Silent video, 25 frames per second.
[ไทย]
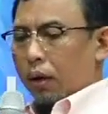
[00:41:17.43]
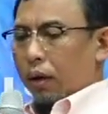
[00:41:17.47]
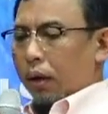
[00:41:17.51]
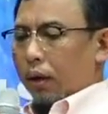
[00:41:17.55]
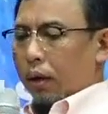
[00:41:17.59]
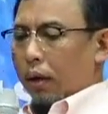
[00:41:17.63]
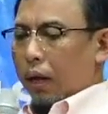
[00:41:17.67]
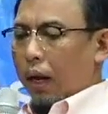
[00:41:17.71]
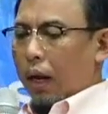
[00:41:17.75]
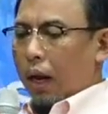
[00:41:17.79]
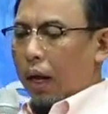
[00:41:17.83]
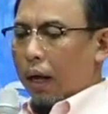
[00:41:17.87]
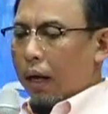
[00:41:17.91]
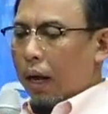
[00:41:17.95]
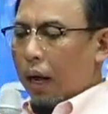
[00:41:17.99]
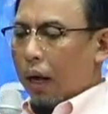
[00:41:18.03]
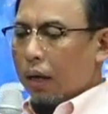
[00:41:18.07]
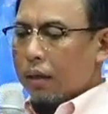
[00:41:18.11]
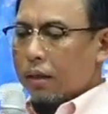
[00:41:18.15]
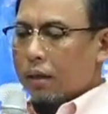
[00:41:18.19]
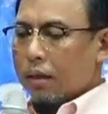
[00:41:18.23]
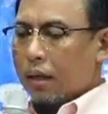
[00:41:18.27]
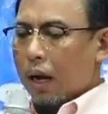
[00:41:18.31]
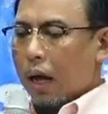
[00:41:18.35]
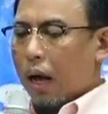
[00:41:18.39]
ในหลักการ
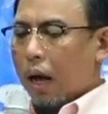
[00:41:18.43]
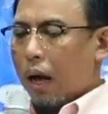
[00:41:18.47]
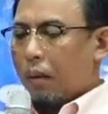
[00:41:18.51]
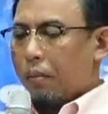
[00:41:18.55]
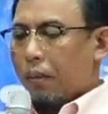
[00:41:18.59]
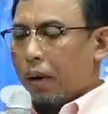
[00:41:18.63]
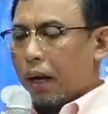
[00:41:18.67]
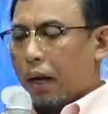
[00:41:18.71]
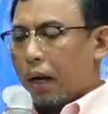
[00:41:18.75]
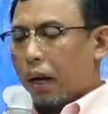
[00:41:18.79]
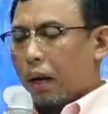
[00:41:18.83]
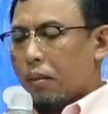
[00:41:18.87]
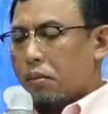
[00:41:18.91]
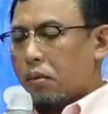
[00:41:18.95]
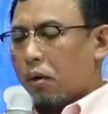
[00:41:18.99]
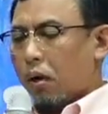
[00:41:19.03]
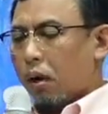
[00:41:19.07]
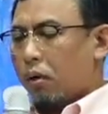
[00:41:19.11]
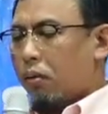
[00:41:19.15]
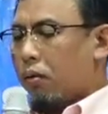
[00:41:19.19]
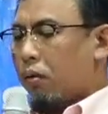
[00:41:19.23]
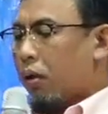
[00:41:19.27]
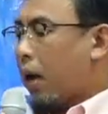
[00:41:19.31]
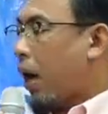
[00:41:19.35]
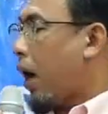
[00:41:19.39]
อิสลามในคำสอน
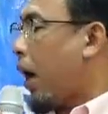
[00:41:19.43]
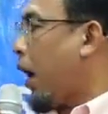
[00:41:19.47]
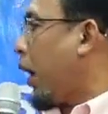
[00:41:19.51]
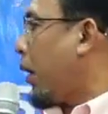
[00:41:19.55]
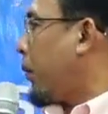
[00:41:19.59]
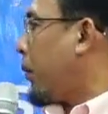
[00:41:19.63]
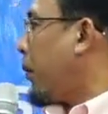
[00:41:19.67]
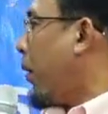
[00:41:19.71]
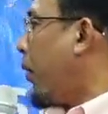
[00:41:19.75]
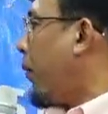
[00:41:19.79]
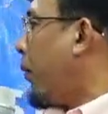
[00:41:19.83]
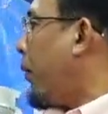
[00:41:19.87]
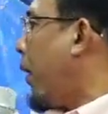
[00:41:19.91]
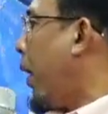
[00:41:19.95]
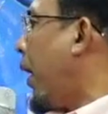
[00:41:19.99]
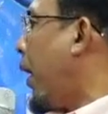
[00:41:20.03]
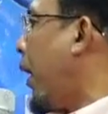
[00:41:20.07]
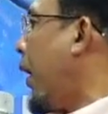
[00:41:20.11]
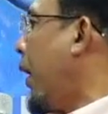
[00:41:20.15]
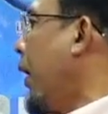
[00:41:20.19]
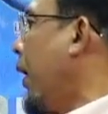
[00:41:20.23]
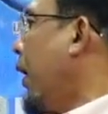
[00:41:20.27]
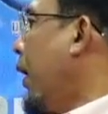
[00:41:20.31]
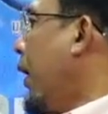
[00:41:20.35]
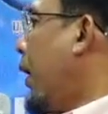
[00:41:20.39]
กุรอานบอกว่า
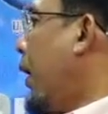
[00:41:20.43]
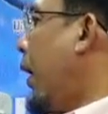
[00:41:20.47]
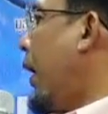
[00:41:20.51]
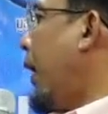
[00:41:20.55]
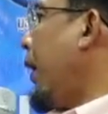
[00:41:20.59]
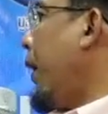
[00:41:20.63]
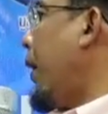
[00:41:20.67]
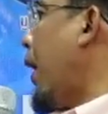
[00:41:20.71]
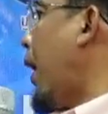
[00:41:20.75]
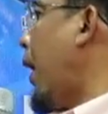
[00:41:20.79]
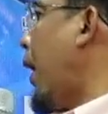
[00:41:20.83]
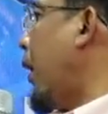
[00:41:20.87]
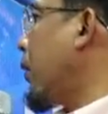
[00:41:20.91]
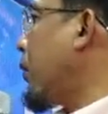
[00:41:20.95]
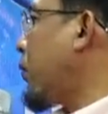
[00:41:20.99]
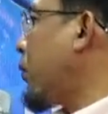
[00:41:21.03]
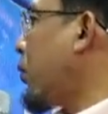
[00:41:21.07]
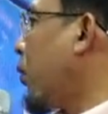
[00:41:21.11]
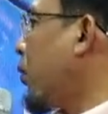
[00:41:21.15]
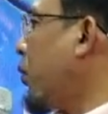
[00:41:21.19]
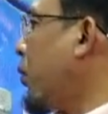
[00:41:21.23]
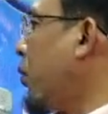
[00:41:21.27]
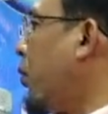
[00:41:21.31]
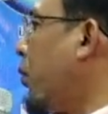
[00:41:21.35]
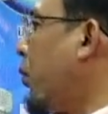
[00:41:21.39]
และนางจ
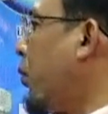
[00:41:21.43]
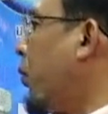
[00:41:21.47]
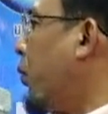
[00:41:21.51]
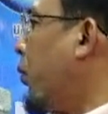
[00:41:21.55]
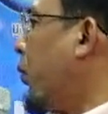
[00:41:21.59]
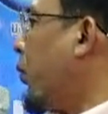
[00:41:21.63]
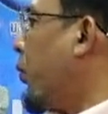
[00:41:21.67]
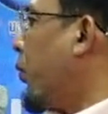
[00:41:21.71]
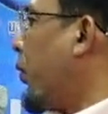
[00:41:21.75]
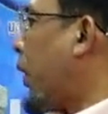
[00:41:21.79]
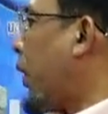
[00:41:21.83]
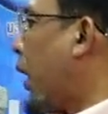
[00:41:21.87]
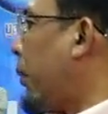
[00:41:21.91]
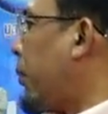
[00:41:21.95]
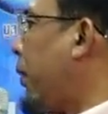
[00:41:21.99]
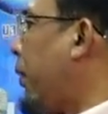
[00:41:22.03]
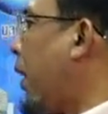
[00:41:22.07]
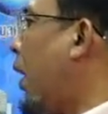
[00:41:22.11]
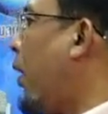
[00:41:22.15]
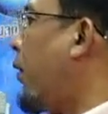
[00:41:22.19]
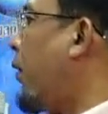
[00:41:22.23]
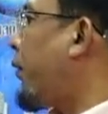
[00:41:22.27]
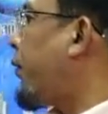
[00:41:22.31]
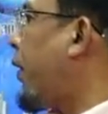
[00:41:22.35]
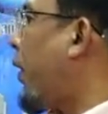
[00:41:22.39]
งอยู่กับเห
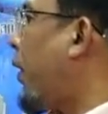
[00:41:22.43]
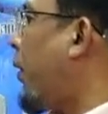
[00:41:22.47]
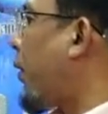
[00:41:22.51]
ย้าเฝ้า